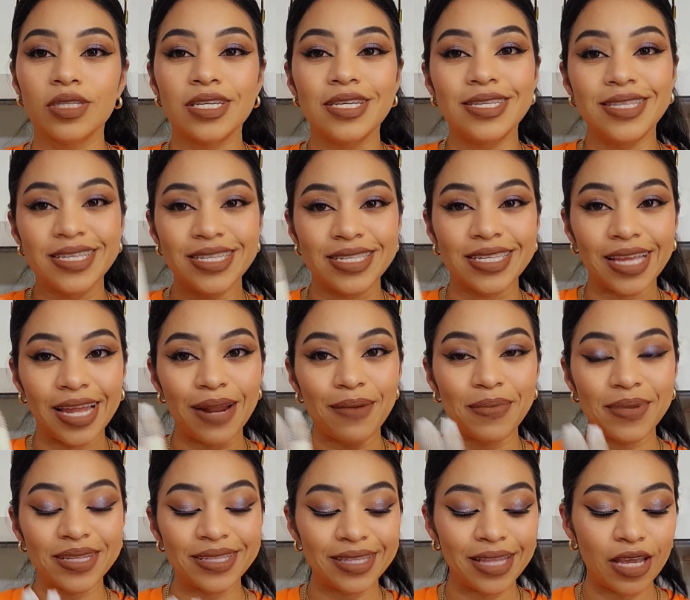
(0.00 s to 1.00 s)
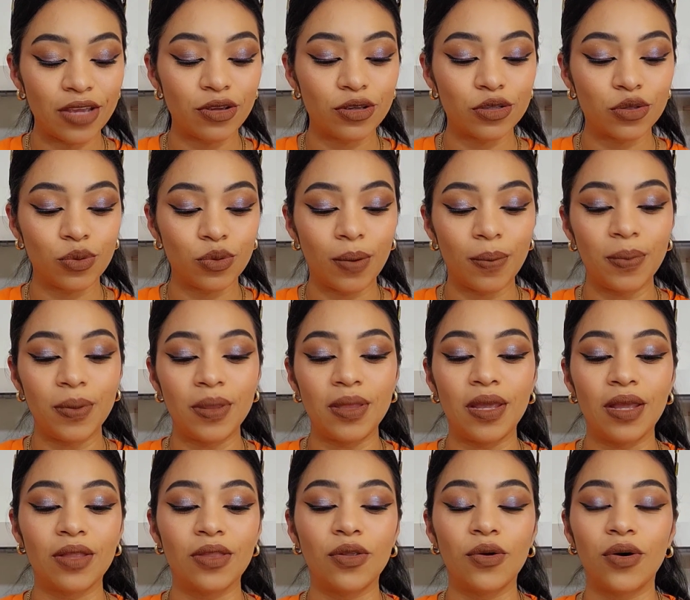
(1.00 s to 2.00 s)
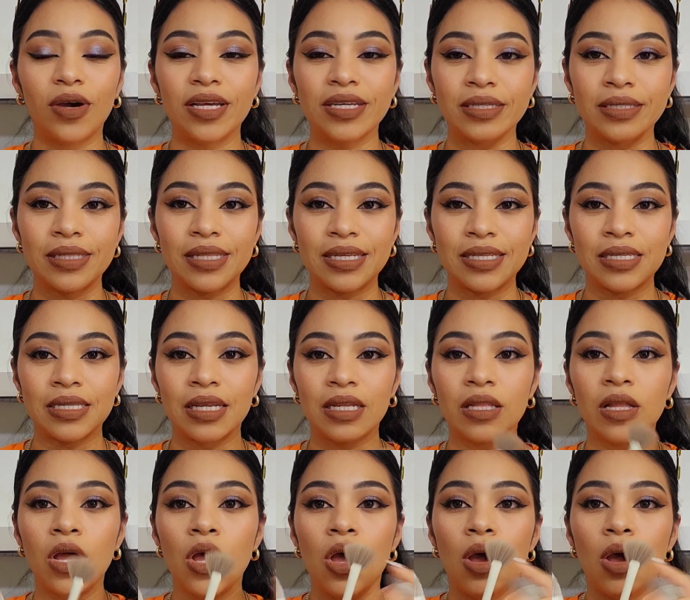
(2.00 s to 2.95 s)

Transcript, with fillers: y sinceramente yo estuve pidiendo este set